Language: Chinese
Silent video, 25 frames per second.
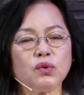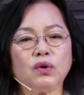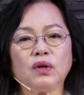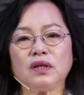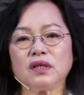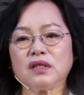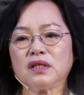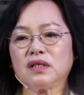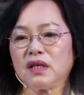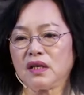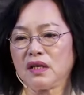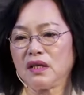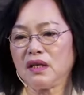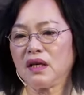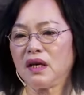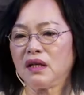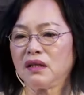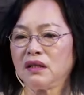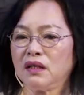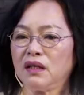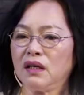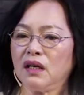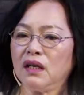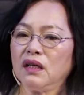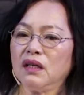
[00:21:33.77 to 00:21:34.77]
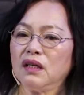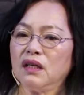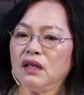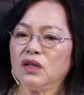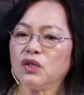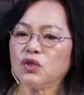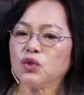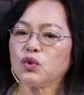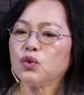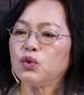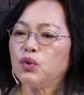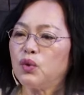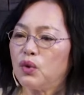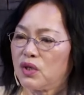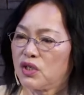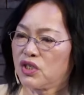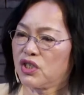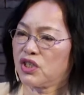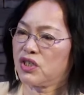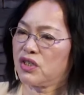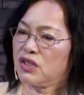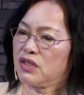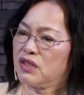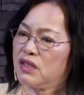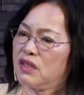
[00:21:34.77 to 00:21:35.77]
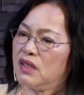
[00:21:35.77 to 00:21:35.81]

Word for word: 了怎样的错事，